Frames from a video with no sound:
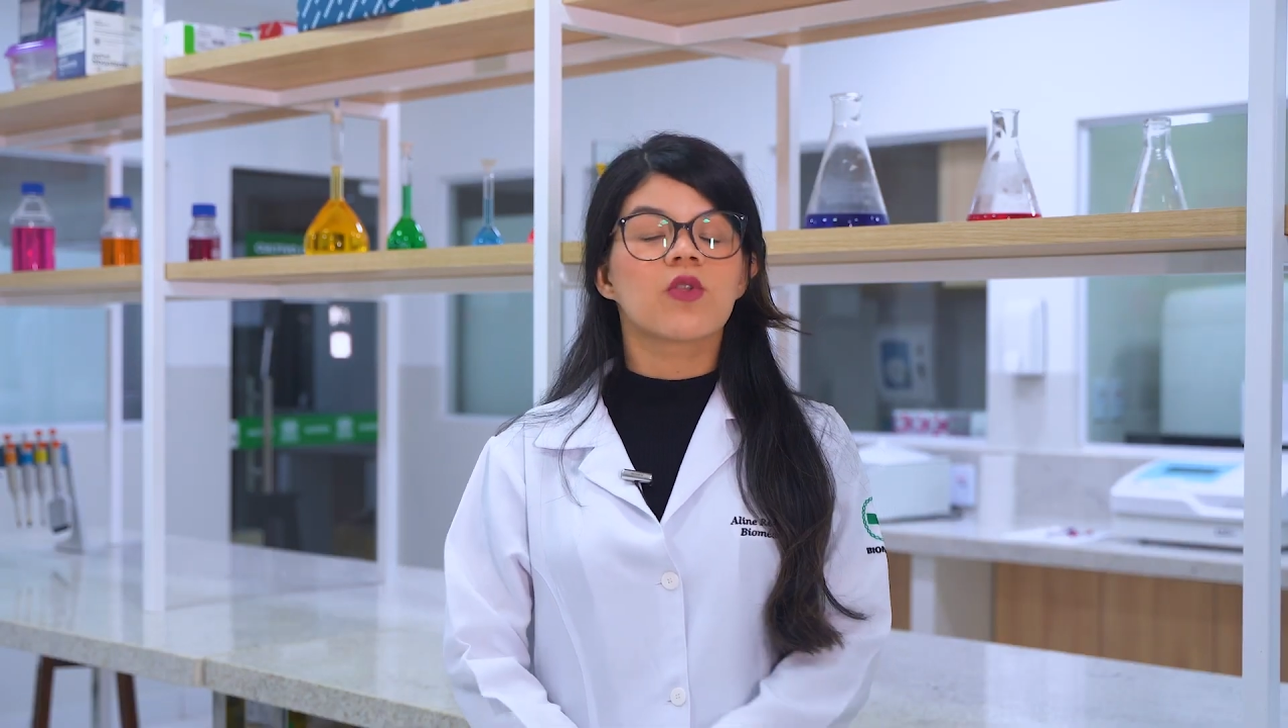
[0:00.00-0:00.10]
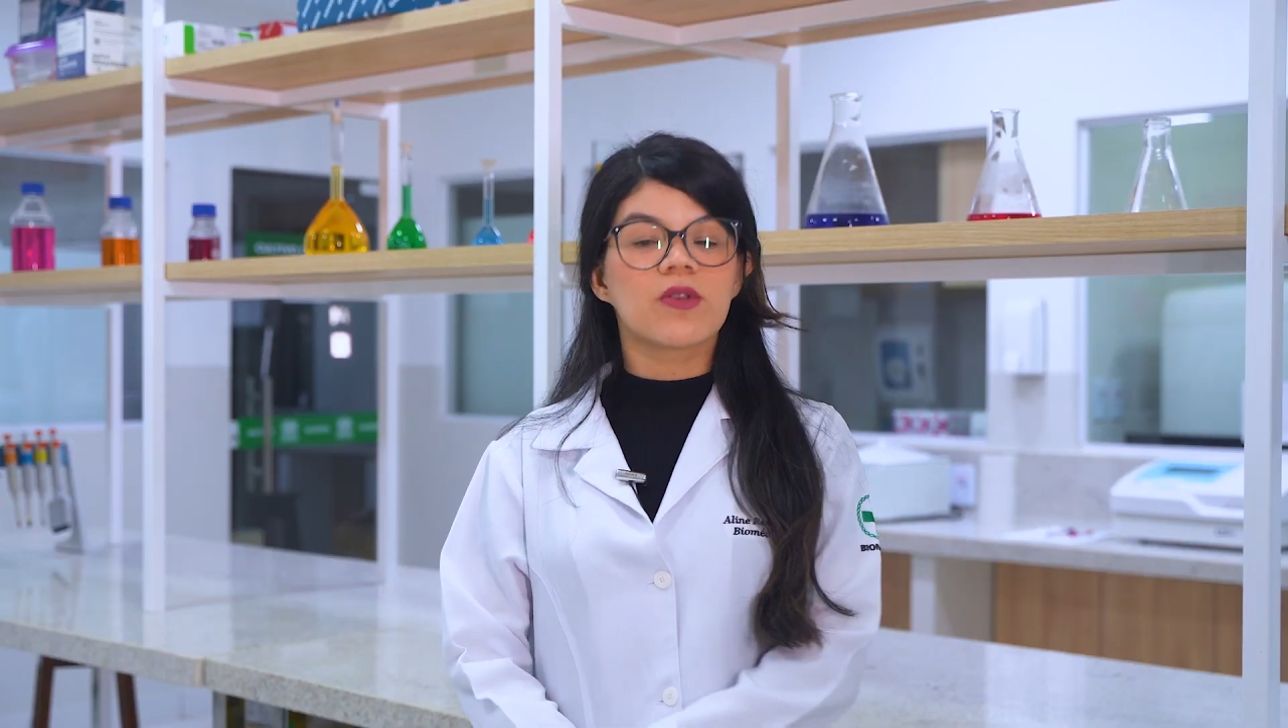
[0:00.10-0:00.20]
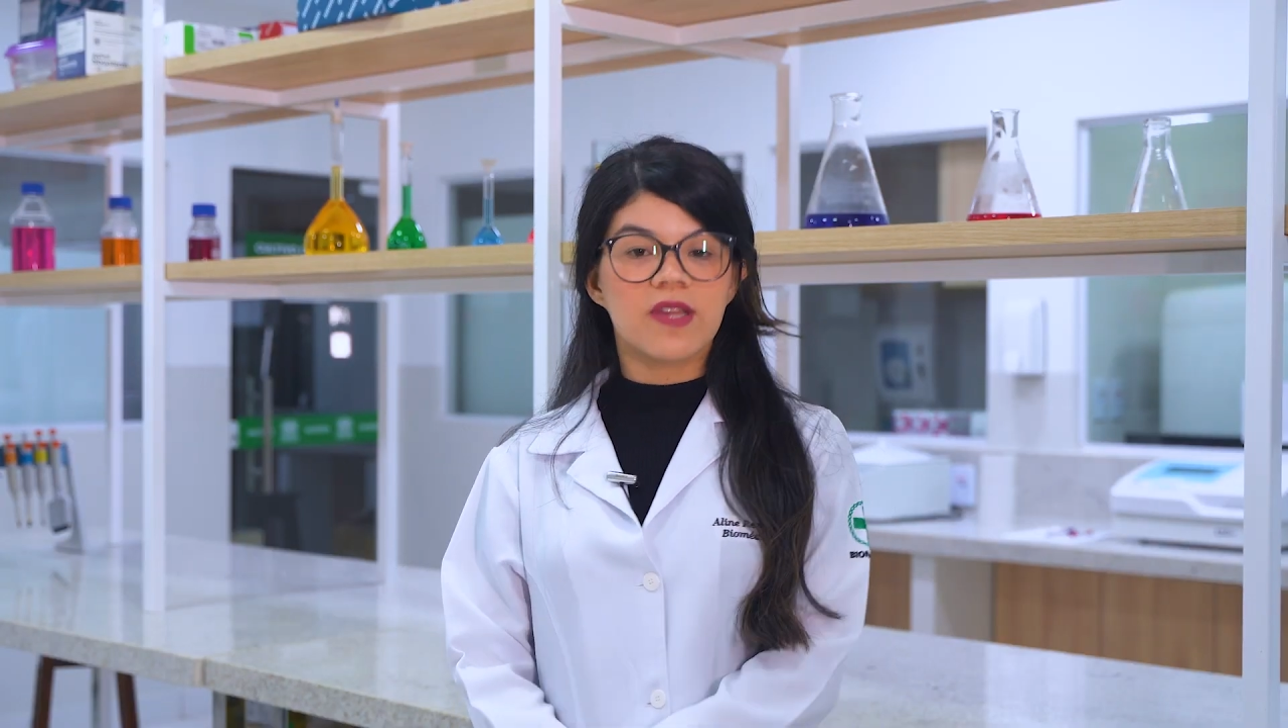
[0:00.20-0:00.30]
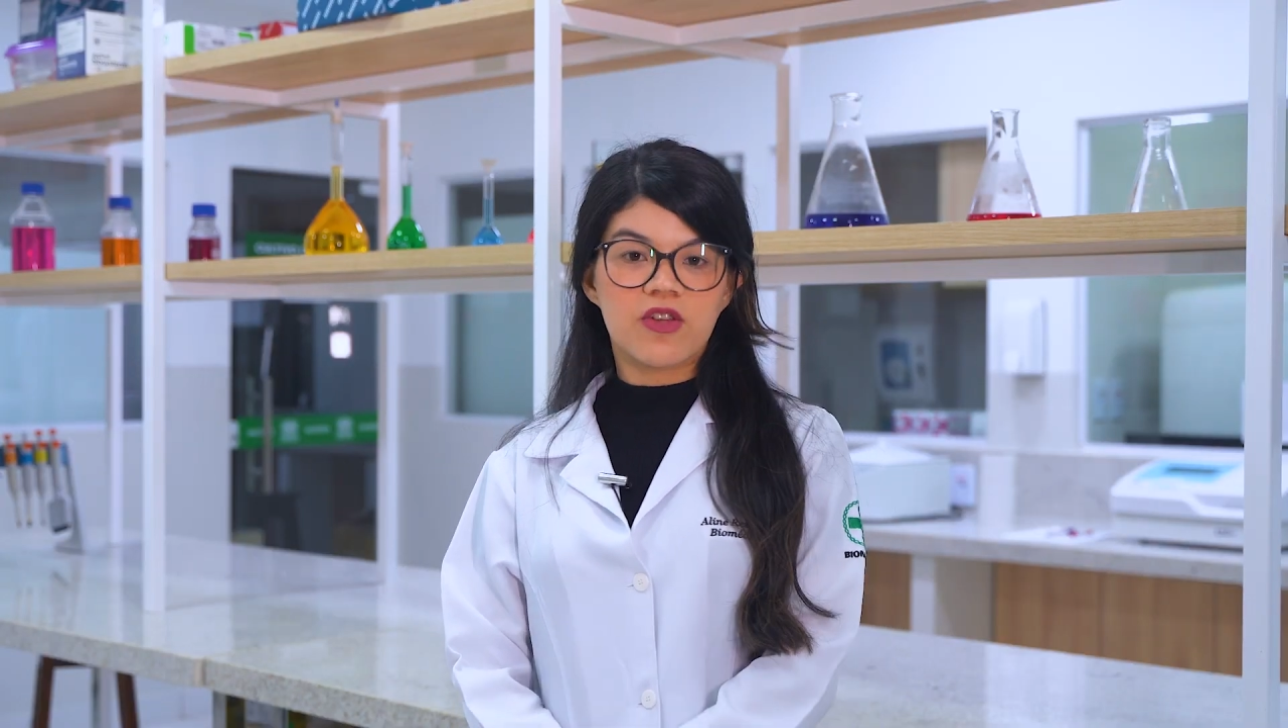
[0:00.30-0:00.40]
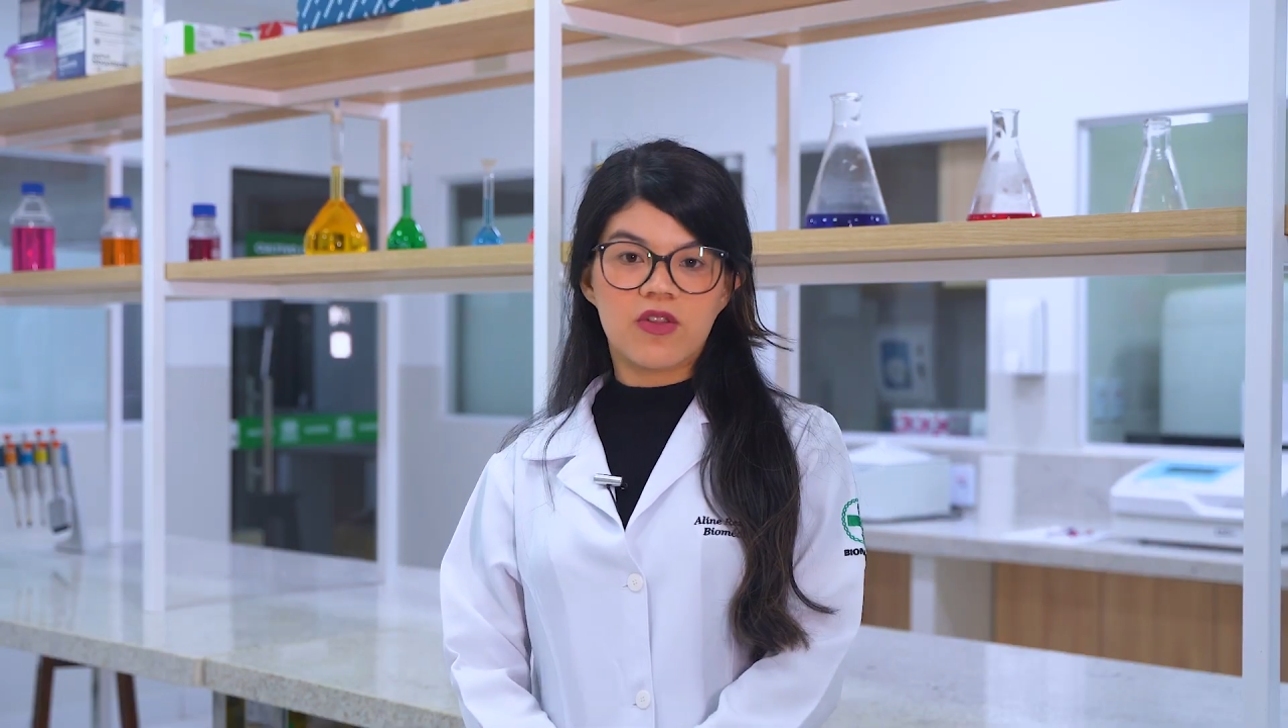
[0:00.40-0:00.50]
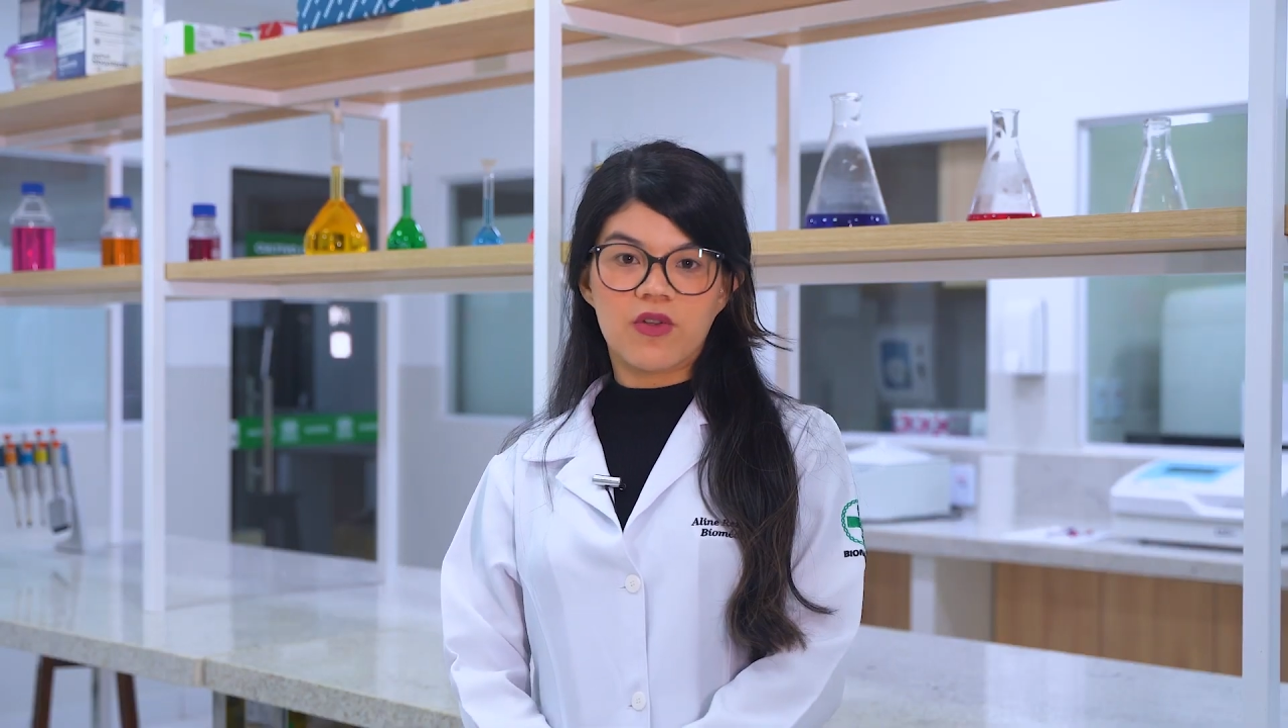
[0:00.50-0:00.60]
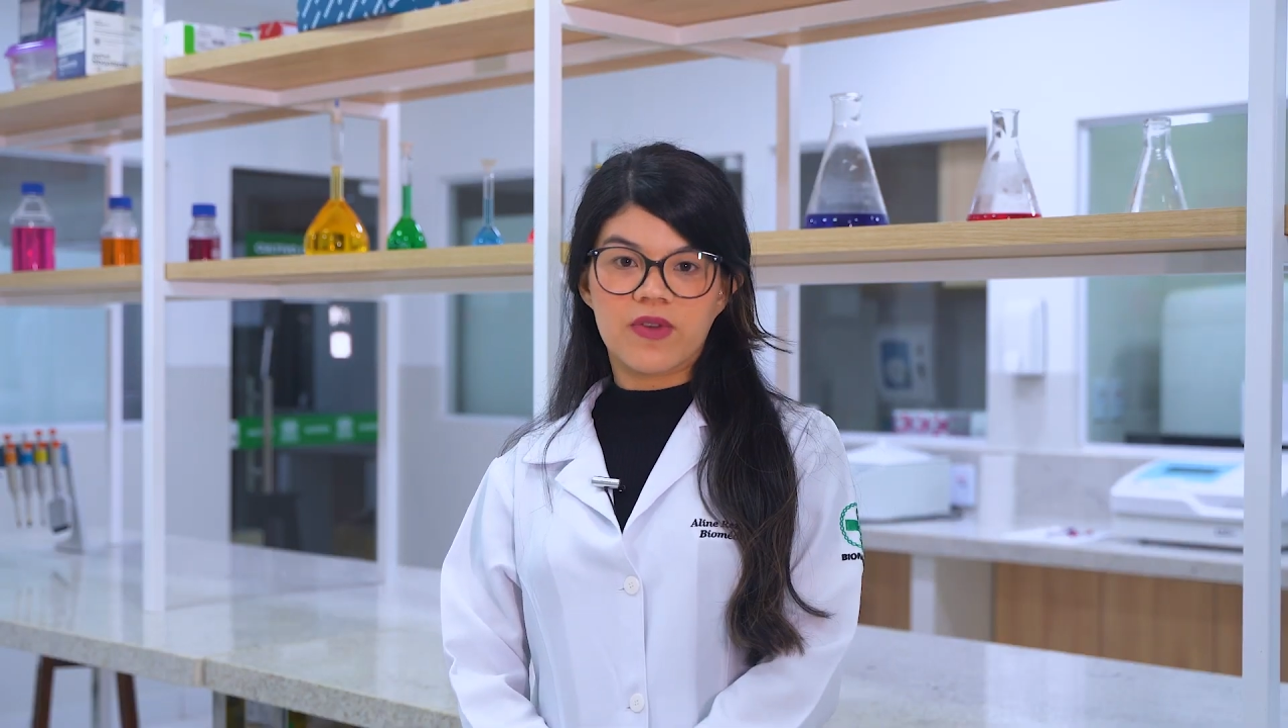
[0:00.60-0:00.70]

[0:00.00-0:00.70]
docente da